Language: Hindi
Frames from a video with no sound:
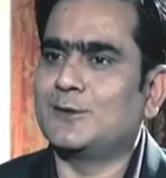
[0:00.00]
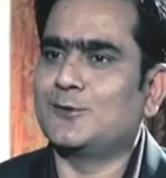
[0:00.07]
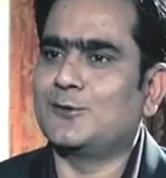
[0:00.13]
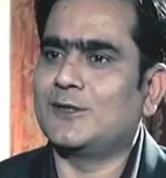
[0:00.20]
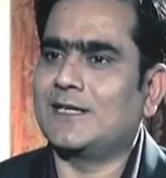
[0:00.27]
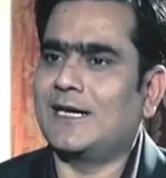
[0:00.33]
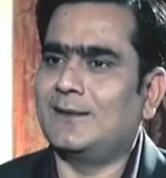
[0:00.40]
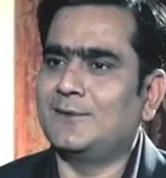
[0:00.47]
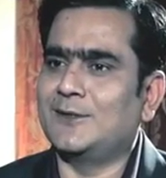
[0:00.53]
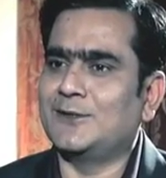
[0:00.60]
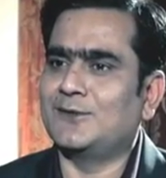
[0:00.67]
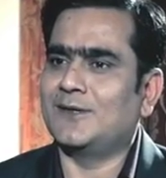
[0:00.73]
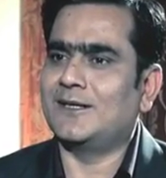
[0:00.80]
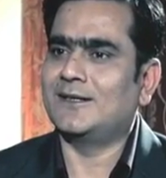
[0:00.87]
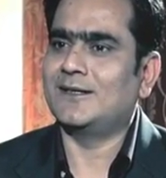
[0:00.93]
में तो कोई काम नहीं
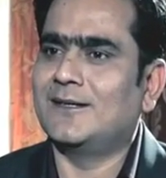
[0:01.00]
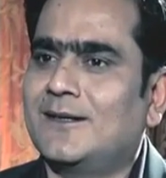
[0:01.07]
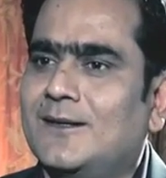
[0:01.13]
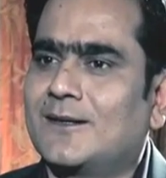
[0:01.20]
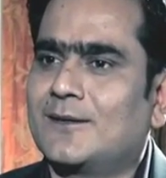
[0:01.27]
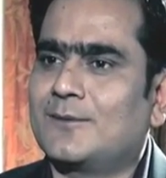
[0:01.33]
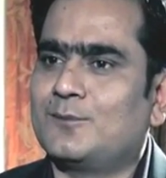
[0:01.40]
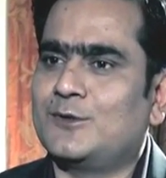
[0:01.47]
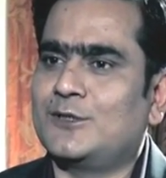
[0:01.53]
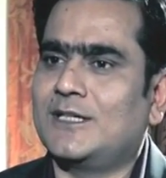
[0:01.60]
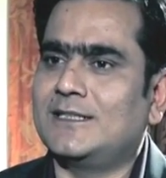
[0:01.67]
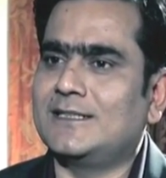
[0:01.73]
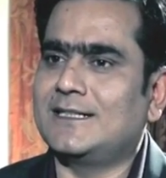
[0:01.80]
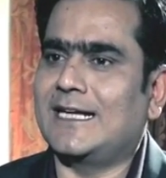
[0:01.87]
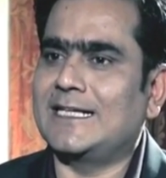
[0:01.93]
हुआ
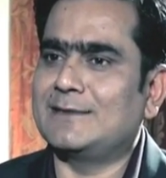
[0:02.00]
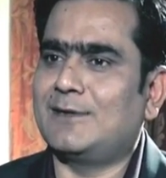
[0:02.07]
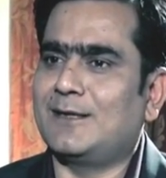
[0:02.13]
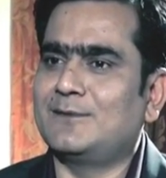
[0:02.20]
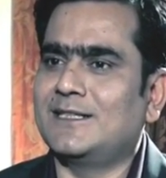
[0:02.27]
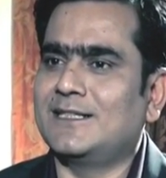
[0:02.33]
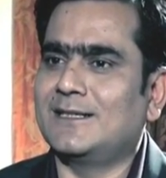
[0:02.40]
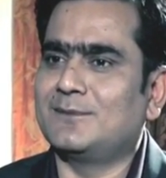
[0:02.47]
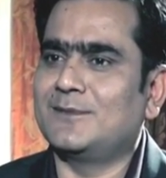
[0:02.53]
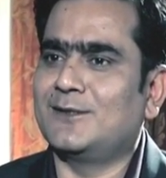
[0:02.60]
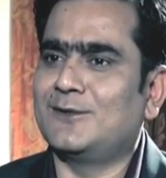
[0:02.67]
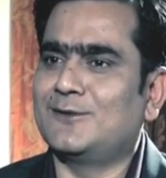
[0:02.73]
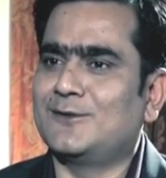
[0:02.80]
मुंडा जी क्या जवाब देंगे अपने